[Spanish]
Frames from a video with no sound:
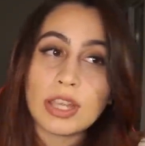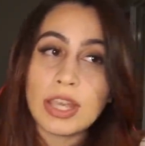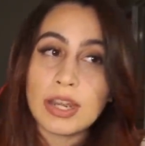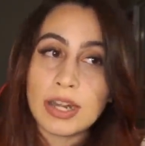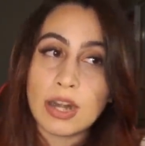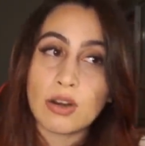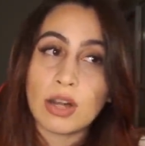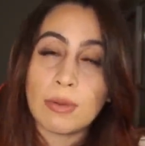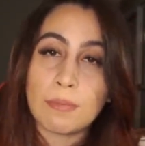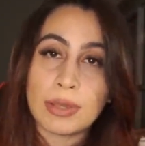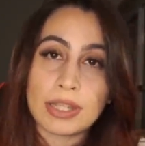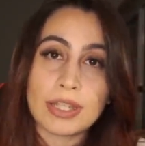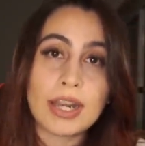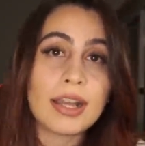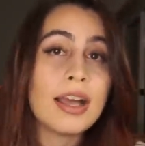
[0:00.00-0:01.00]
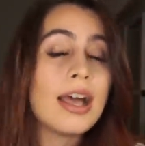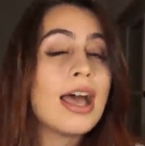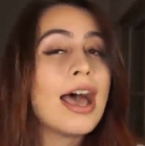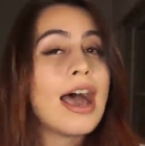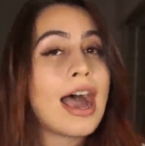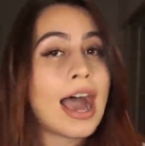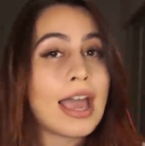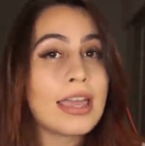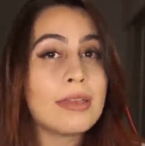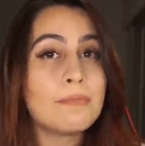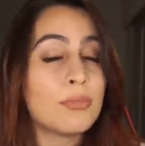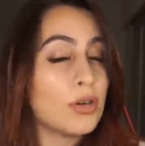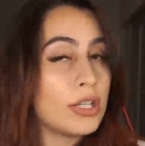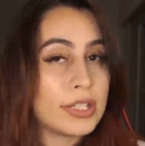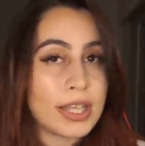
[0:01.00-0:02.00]
se dignaron a empezar hay
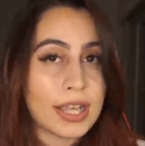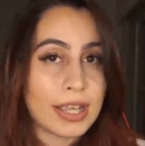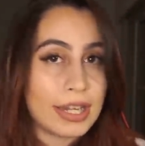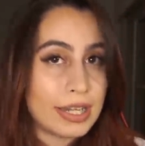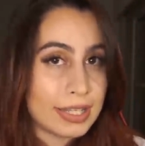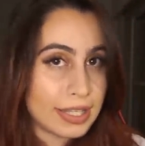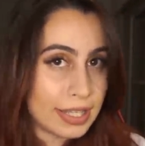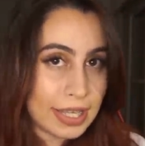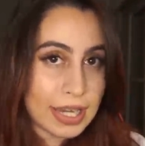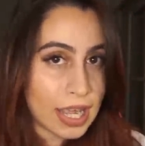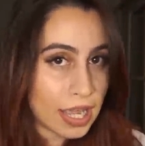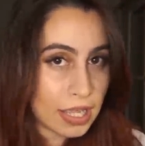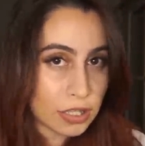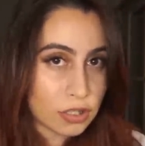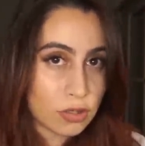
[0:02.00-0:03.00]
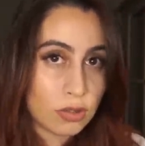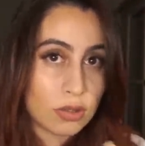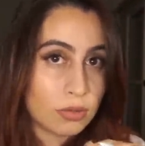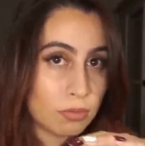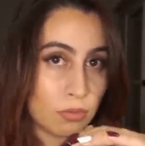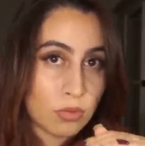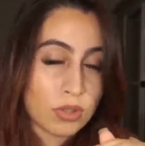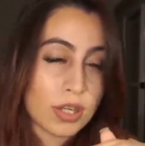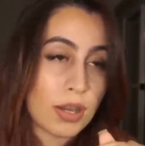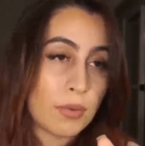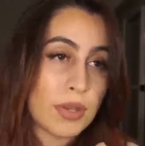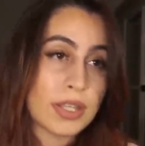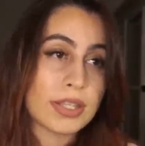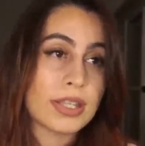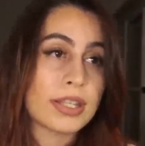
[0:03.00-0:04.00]
policías que ni siquiera eso muchas
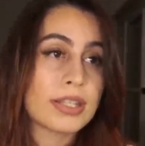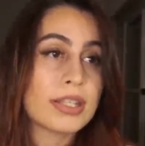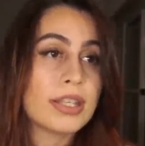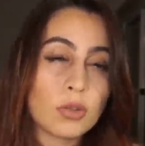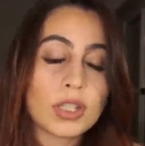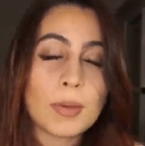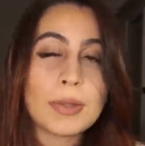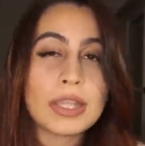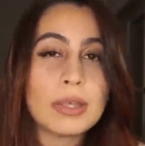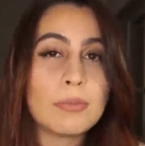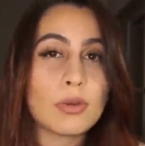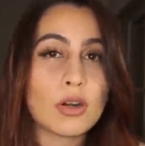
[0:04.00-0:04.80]
veces, justamente